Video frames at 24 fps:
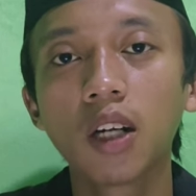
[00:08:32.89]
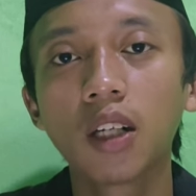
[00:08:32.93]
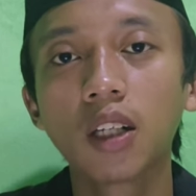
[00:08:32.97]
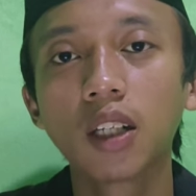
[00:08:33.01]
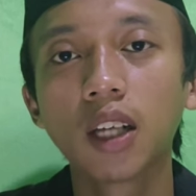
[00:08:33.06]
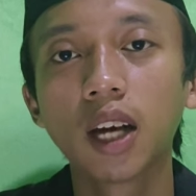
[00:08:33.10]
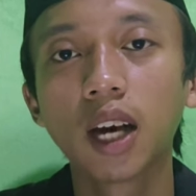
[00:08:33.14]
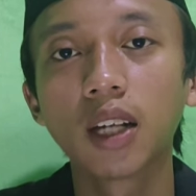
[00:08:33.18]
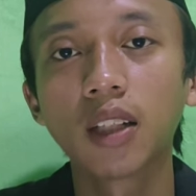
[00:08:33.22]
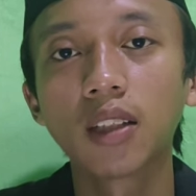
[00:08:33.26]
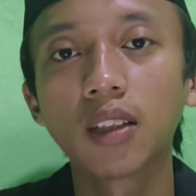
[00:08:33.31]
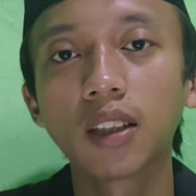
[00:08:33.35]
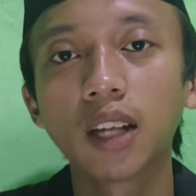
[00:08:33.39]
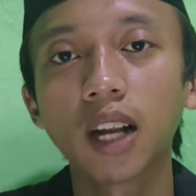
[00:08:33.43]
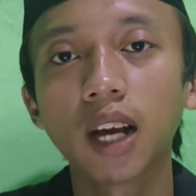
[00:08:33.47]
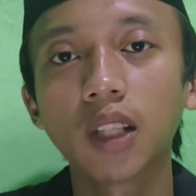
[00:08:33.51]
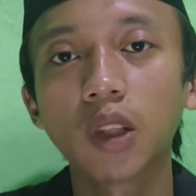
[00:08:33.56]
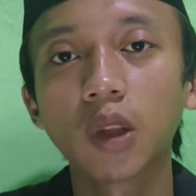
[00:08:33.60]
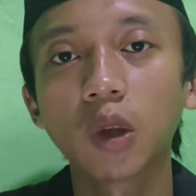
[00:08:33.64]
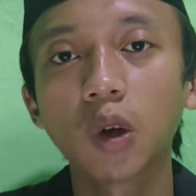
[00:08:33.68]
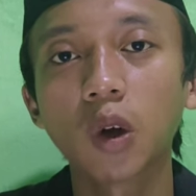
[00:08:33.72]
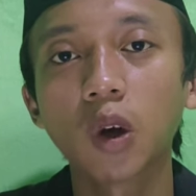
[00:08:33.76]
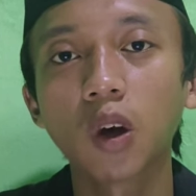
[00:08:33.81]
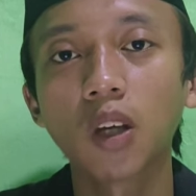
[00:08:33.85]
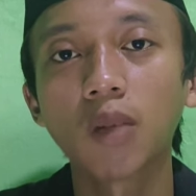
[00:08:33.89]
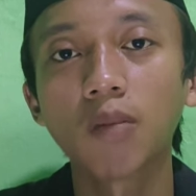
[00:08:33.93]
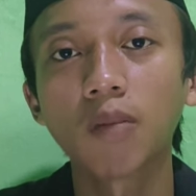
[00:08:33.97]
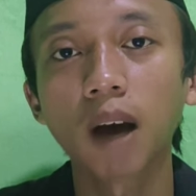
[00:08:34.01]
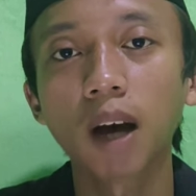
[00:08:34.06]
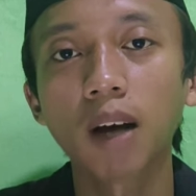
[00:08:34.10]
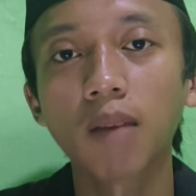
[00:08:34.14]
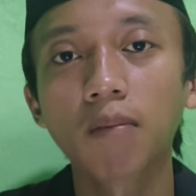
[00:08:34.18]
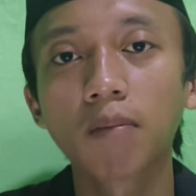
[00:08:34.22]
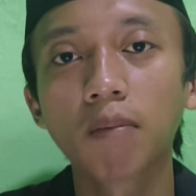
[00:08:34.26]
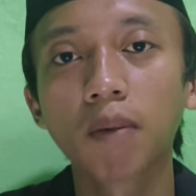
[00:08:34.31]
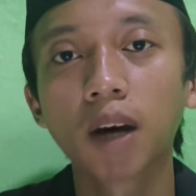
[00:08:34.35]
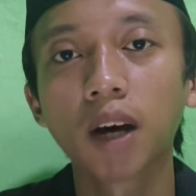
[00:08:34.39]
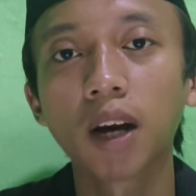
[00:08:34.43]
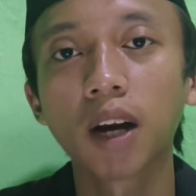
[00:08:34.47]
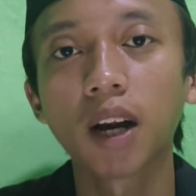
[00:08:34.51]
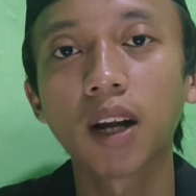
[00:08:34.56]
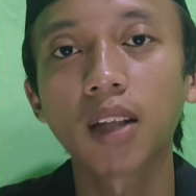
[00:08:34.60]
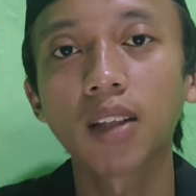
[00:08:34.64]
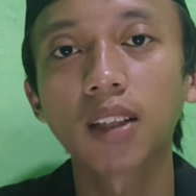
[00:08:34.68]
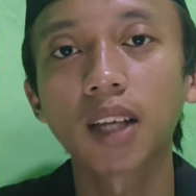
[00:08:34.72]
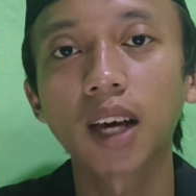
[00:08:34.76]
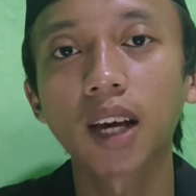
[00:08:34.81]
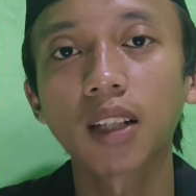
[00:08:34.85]
dan silaturahim akbar
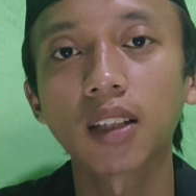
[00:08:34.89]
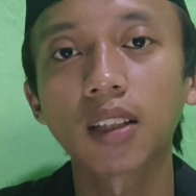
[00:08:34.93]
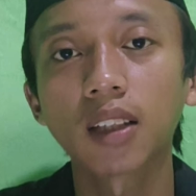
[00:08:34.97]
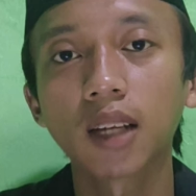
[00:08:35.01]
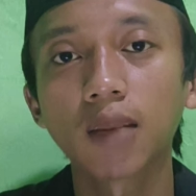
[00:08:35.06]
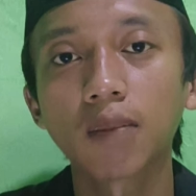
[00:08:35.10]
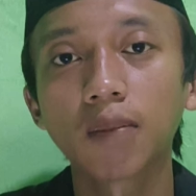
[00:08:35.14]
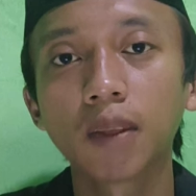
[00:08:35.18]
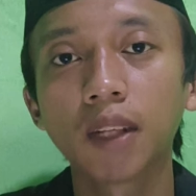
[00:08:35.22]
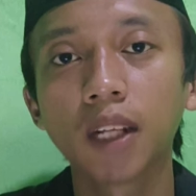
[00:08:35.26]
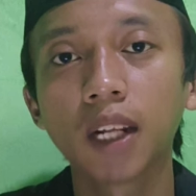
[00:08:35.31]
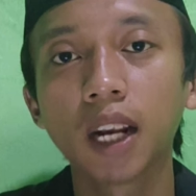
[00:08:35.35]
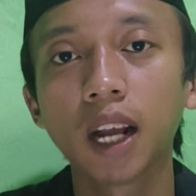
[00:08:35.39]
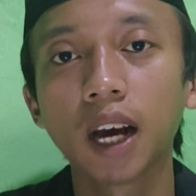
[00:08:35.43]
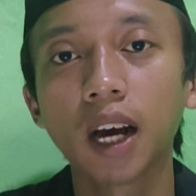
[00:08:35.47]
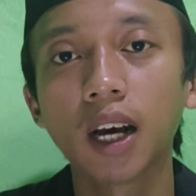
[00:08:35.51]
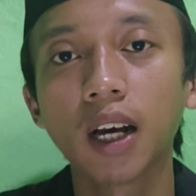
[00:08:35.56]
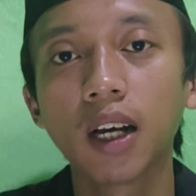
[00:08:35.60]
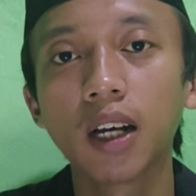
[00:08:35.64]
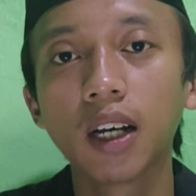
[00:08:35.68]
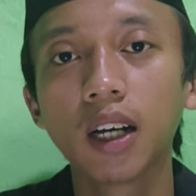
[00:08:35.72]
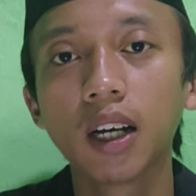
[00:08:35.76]
Laskar Sabilillah